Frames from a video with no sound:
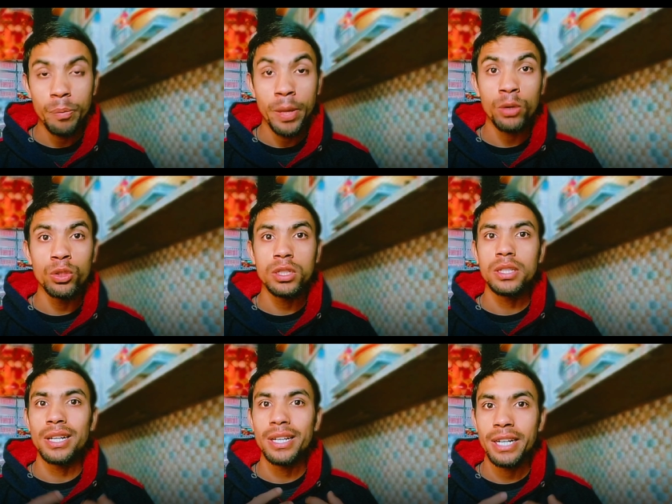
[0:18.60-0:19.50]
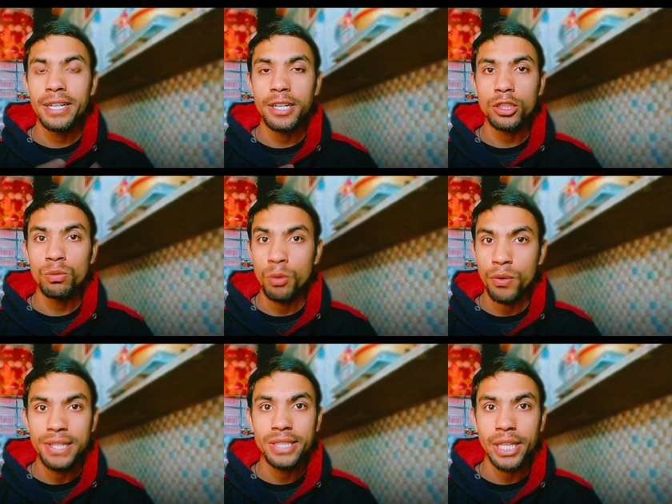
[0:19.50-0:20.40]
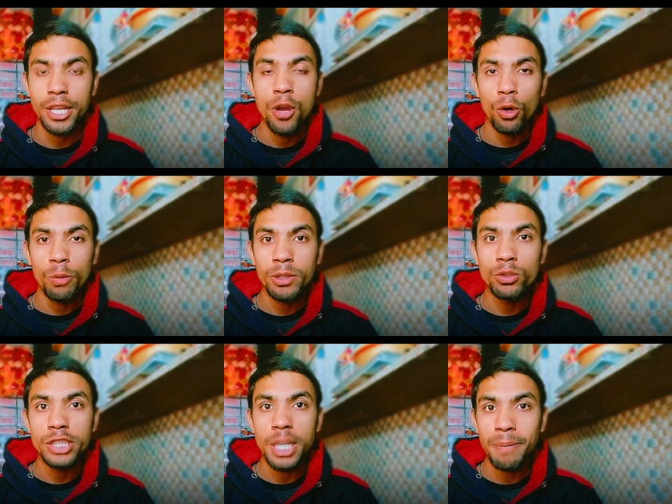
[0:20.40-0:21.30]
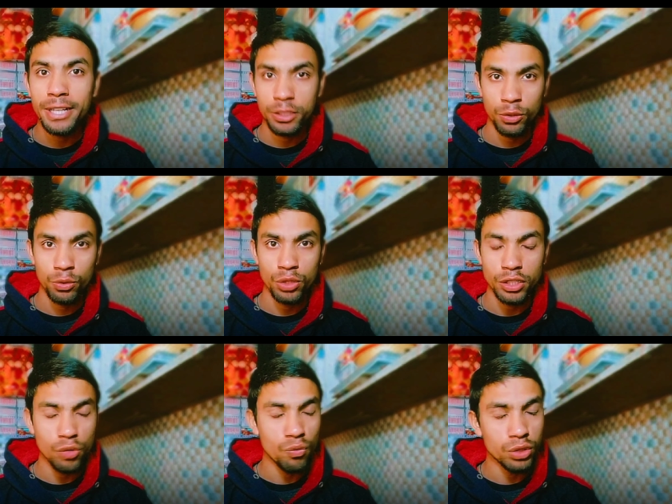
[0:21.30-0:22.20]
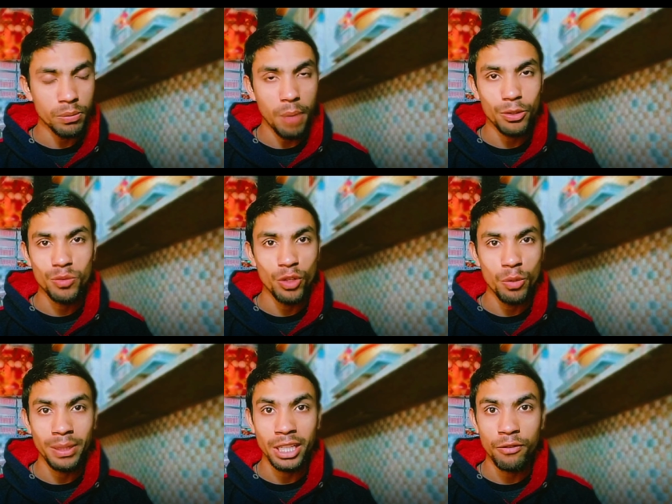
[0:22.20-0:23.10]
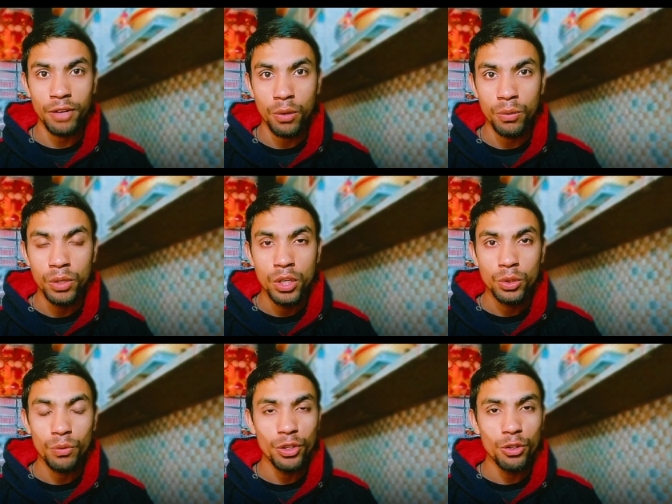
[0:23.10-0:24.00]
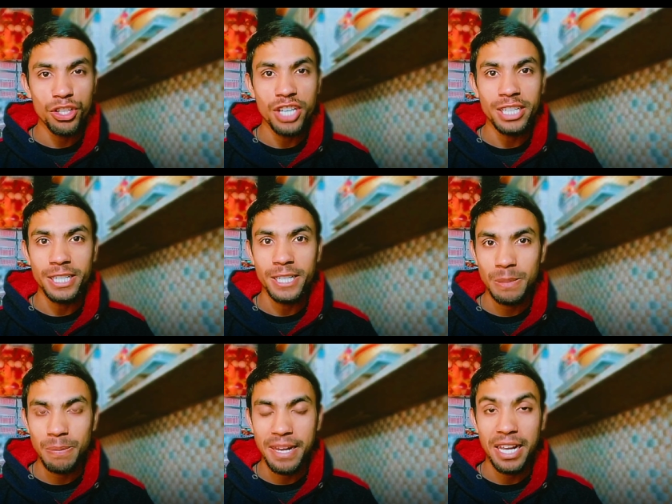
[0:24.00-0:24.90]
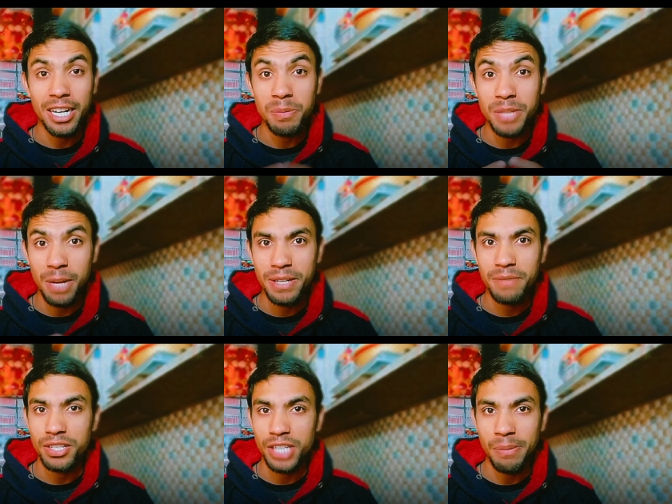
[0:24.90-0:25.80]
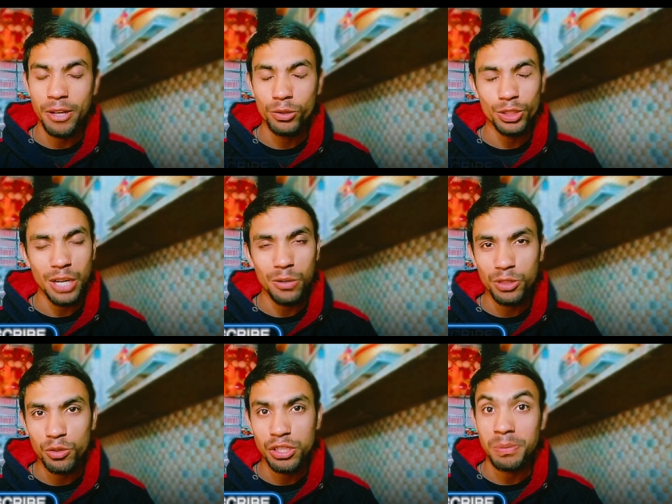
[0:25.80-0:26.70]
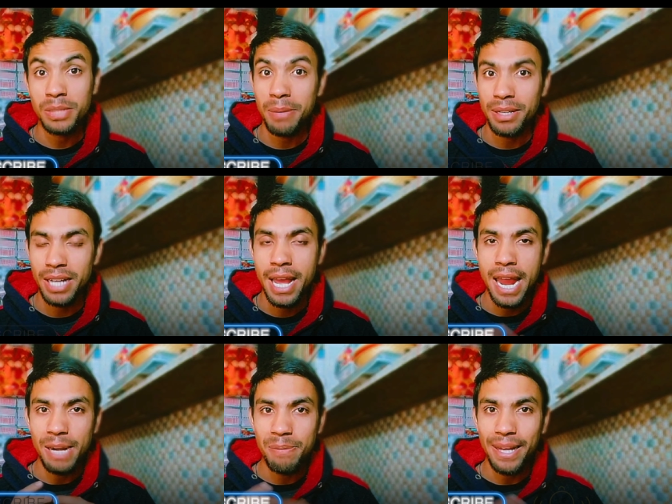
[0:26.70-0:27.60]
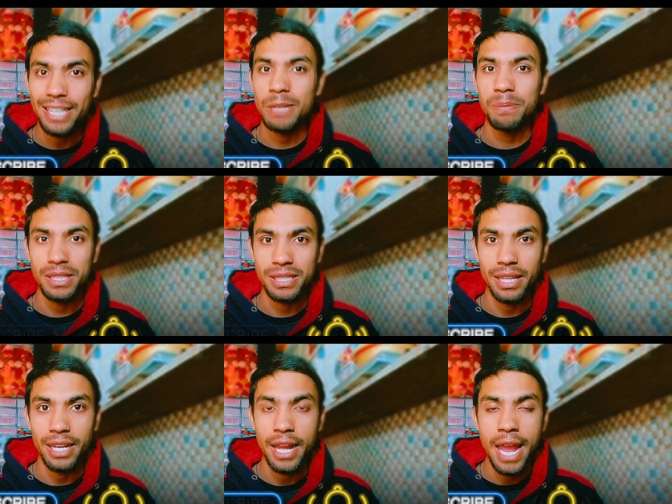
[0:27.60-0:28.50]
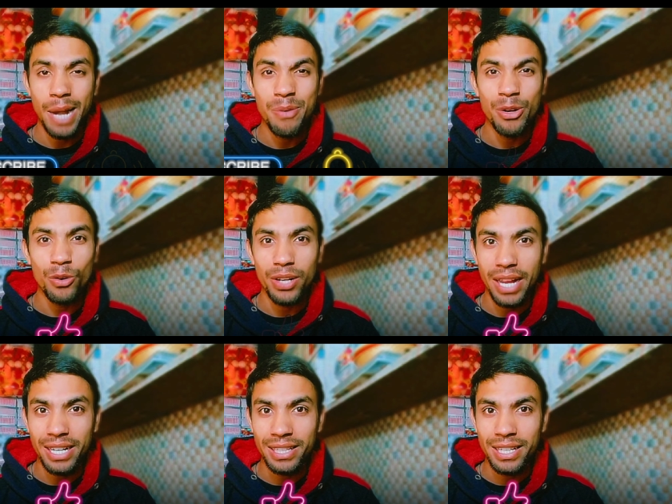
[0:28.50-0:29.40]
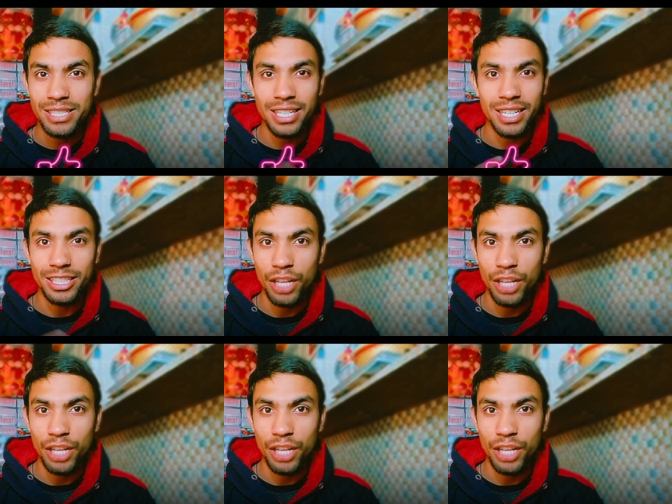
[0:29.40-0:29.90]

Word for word: और मैं खुद कलर ग्रेडिंग करता हूँ मोबाइल से ही और मैं कौन सी एप्लीकेशन यूज करता हूँ वो सब आपको इस वीडियो में बताने वाला हूँ तो वीडियो को स्टार्ट करने से पहले अगर आप चैनल पर फर्स्ट टाइम आए हो तो चैनल को जरूर सब्सक्राइब करना एंड बेलाइकन प्रेस कर देना एंड वीडियो को लाइक कर देना चलिए